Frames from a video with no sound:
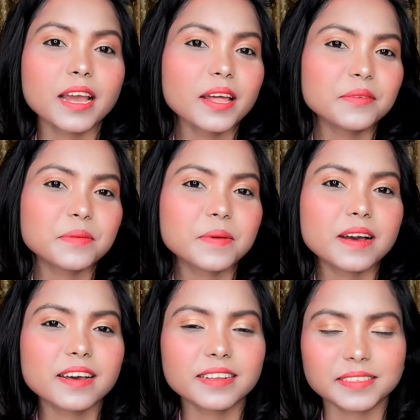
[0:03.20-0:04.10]
হ্যালো
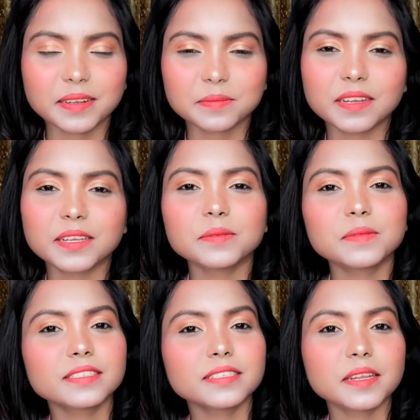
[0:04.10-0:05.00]
এভরিওয়ান আসসালামু আলাইকুম
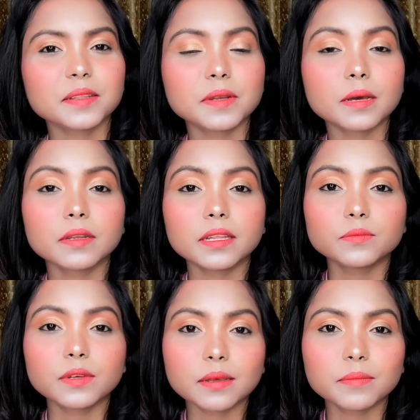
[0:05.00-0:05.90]
দিস ইজ জানাত প্রামাণিক
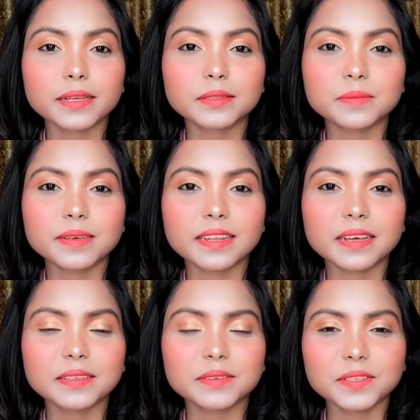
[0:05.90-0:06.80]
ওয়েলকাম ব্যাক টু মাই
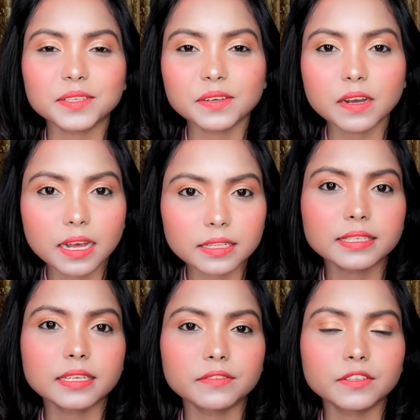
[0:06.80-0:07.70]
আদার ভিডিও
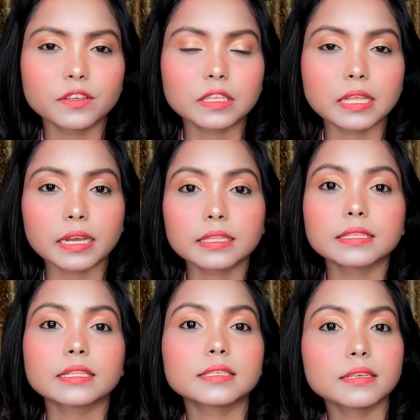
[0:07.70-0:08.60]
আজকের ভিডিওতে দেখাতে
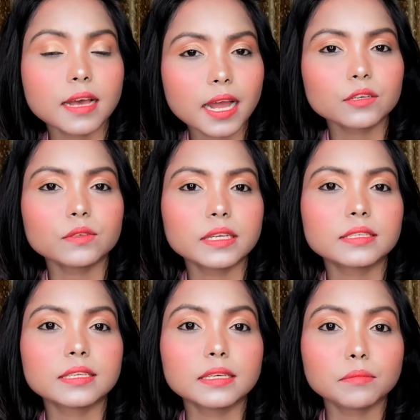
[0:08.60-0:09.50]
যাচ্ছি আরও
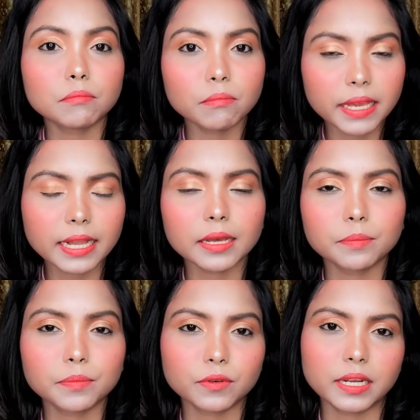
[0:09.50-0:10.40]
একটি মেকআপ
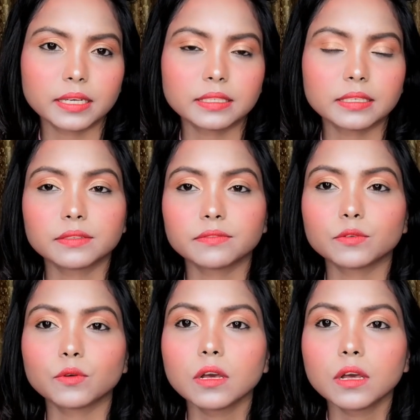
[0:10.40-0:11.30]
প্রোডাক্টের
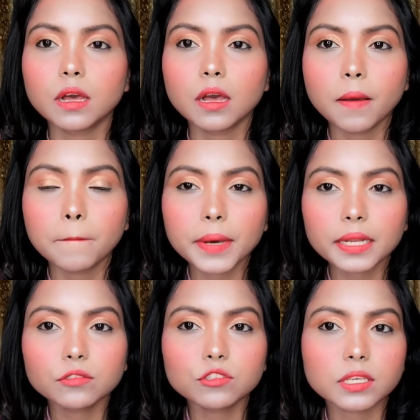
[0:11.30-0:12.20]
রিভিউ
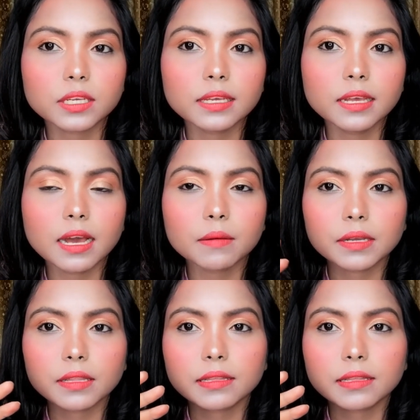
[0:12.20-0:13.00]
মানে হচ্ছে আমাকে